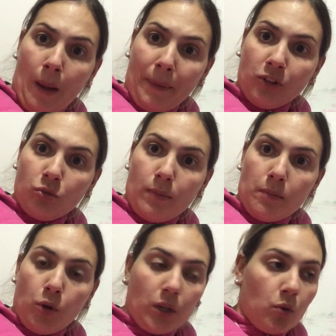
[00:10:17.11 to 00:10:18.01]
a, parte do
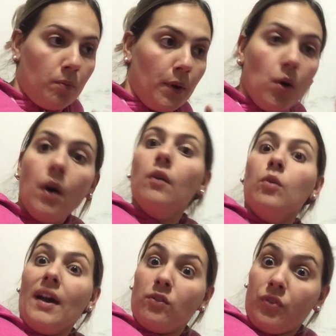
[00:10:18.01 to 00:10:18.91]
mamão que ele comeu,
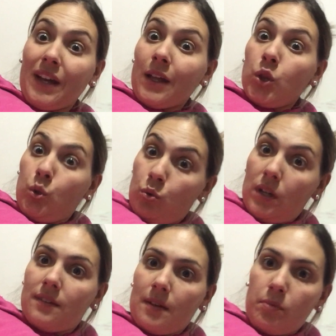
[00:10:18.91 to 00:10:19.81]
o resto fica
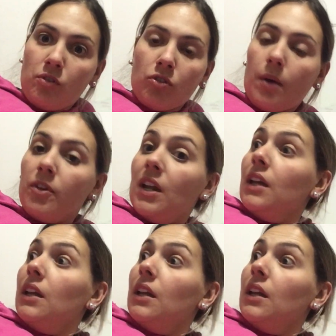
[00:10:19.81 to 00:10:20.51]
duro, ele sempre sobe.